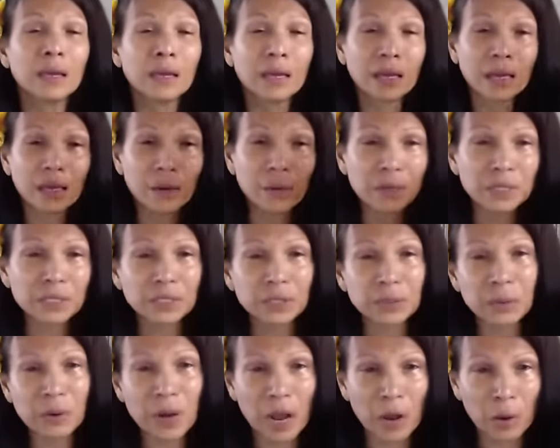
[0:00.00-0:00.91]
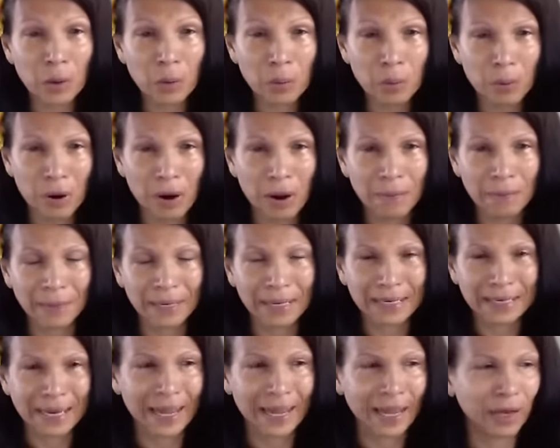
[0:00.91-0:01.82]
to on sprowadził mnie
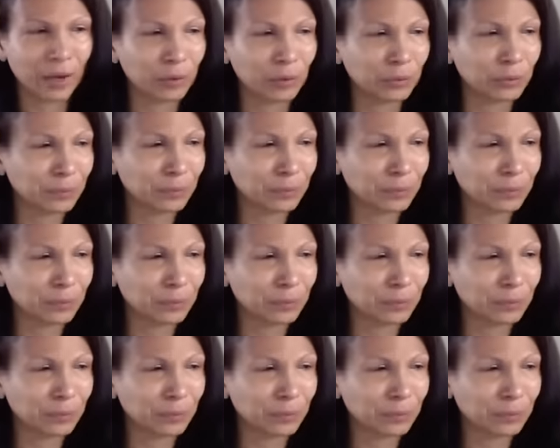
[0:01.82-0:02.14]
na dół.